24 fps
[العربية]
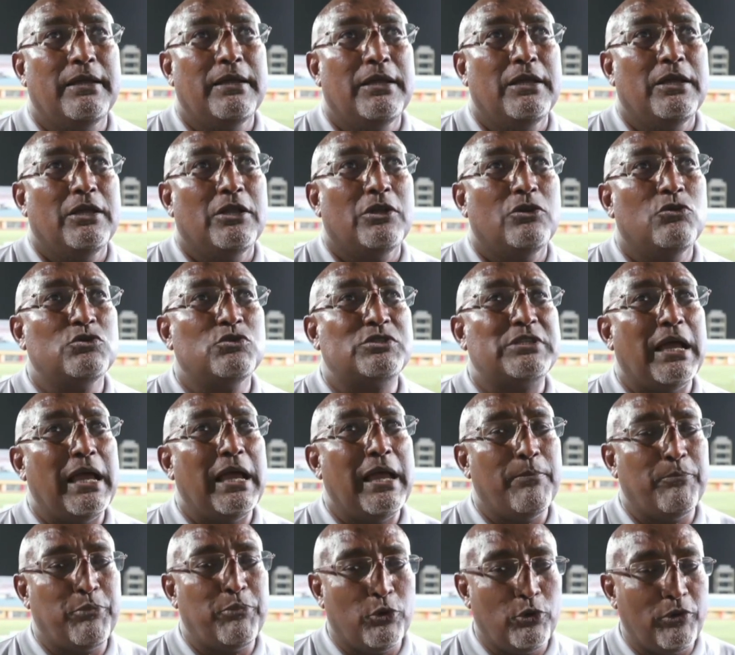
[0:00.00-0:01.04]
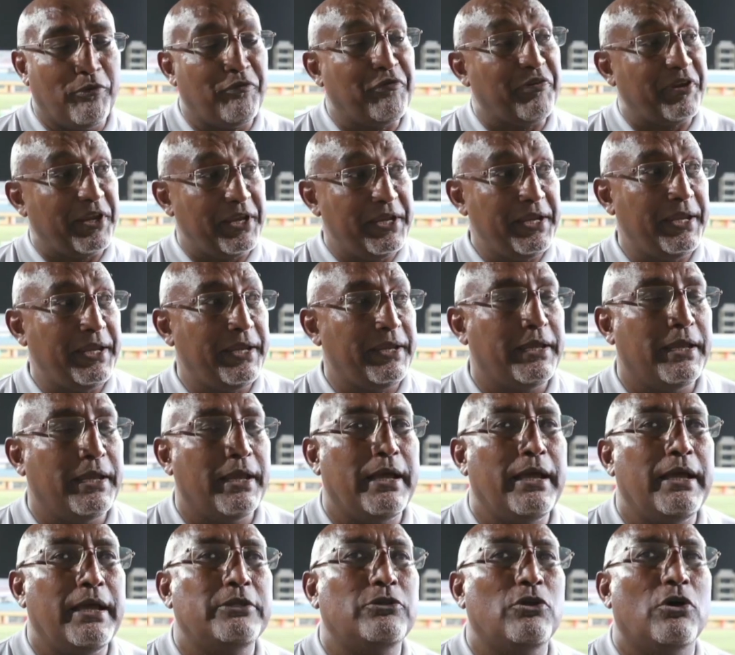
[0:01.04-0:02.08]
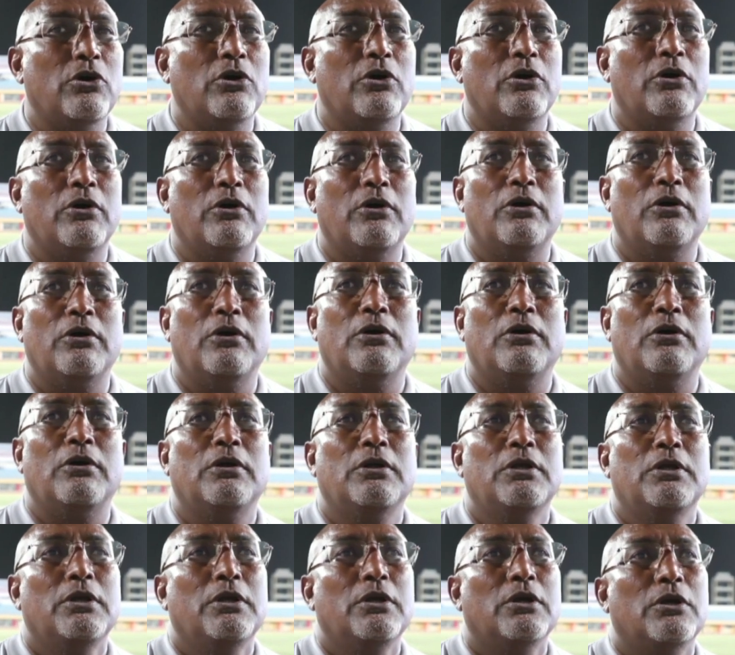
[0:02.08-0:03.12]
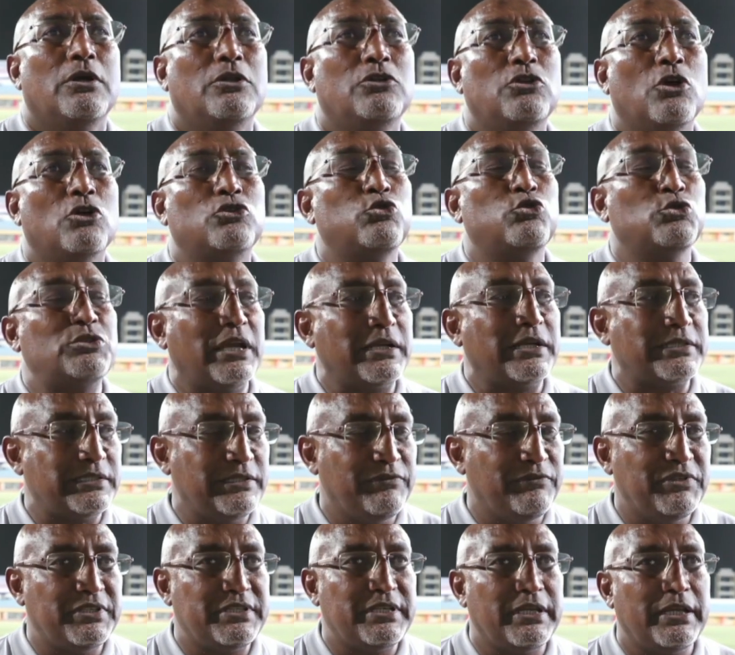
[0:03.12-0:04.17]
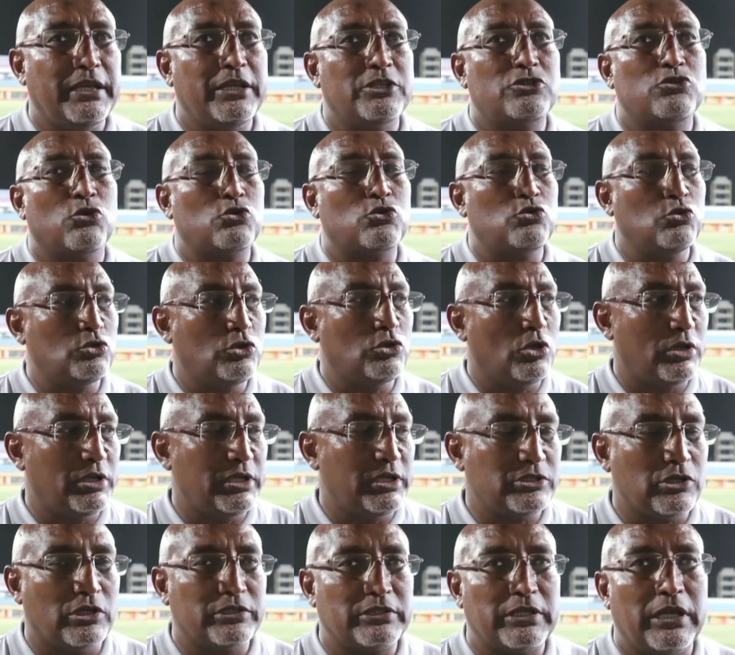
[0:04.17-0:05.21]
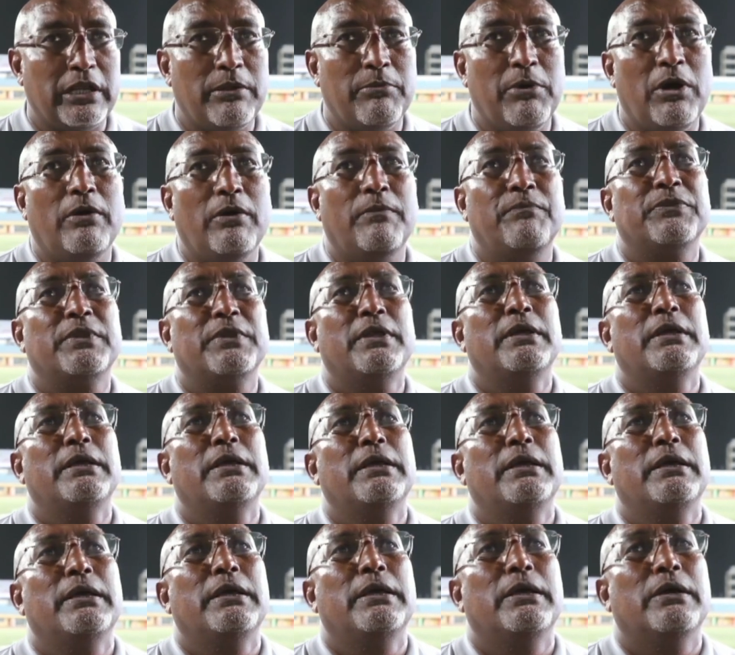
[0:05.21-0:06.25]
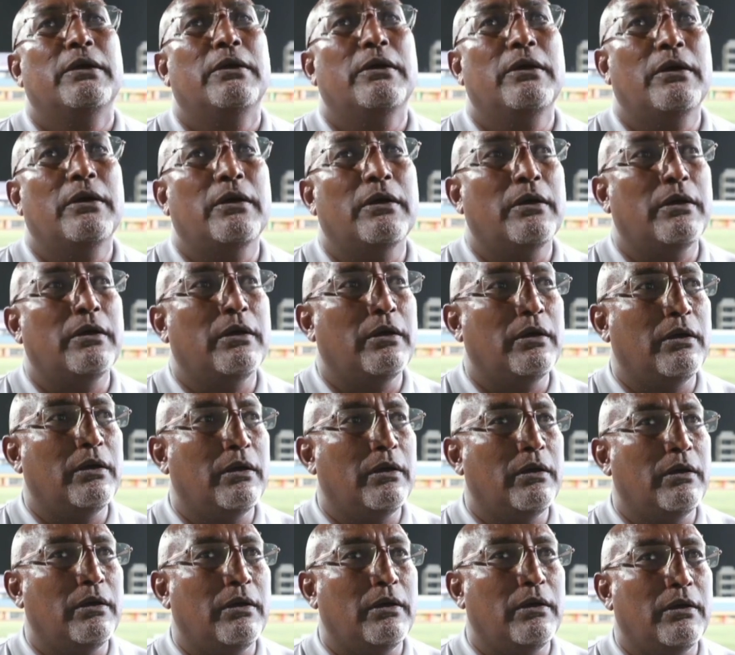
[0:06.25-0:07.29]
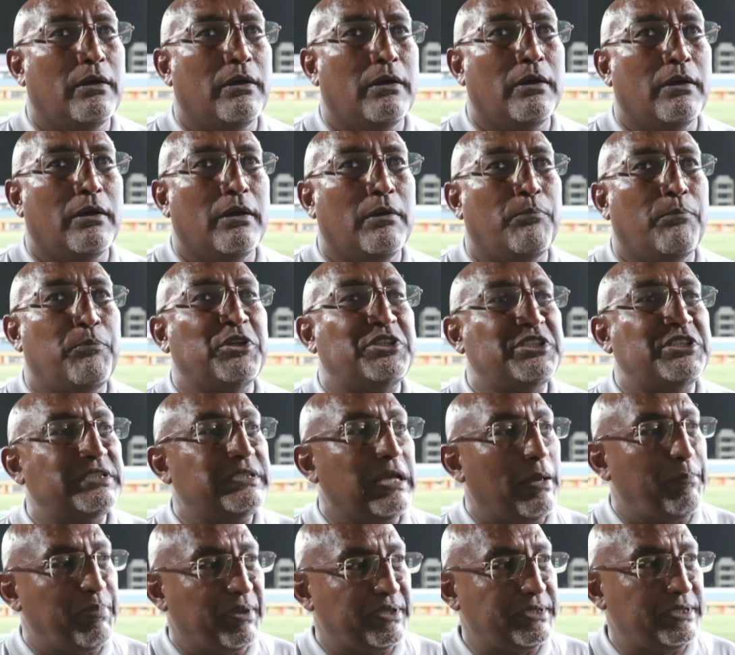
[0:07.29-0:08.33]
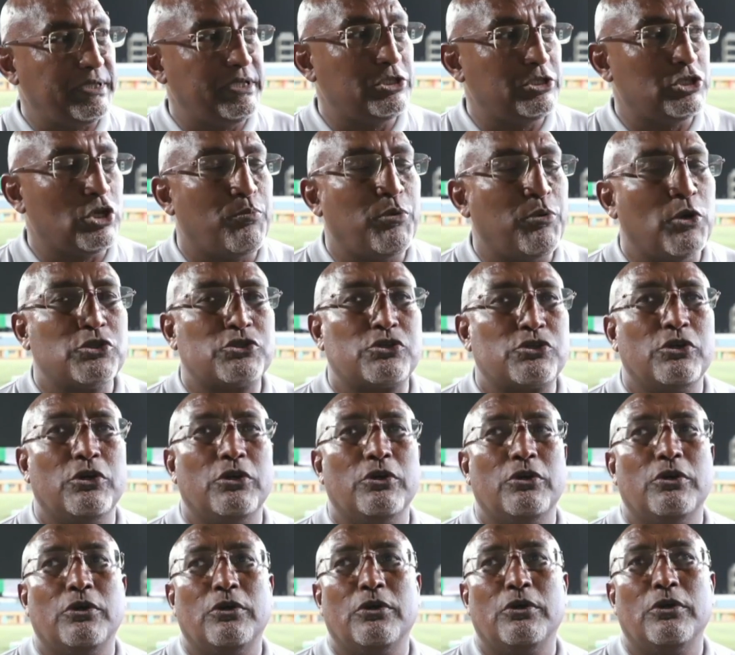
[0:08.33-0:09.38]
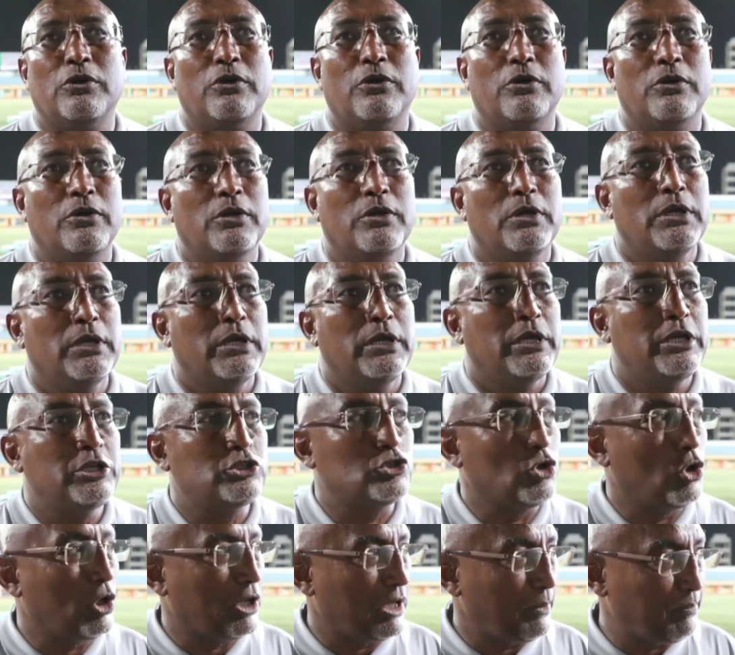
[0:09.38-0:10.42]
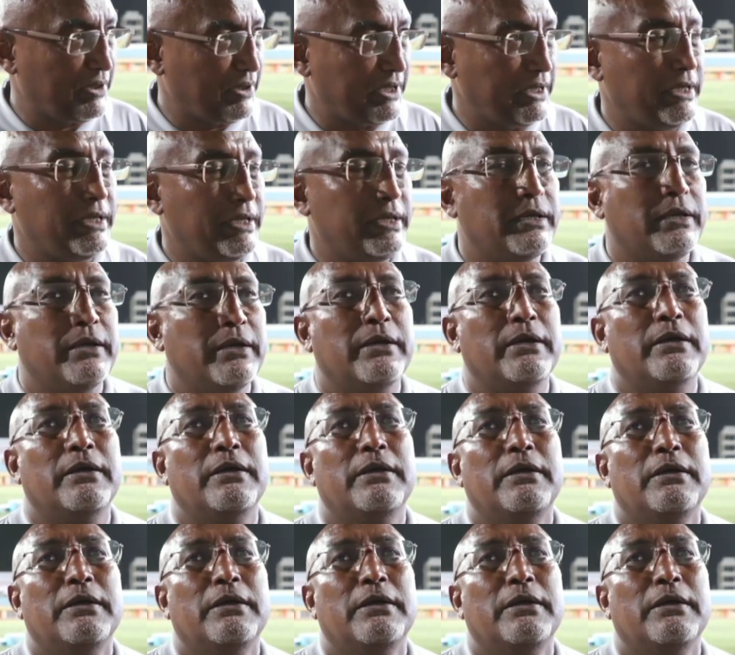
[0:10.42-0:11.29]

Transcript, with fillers: الشباب والرياضة حملة واسعة النطاق في التراب الوطني لاكتشاف المواهب الشابة الجديدة في هذه اللعبة مشيرا إلى أن المركز الرياضة والدراسات في علي سبيل سيقوم بتدريب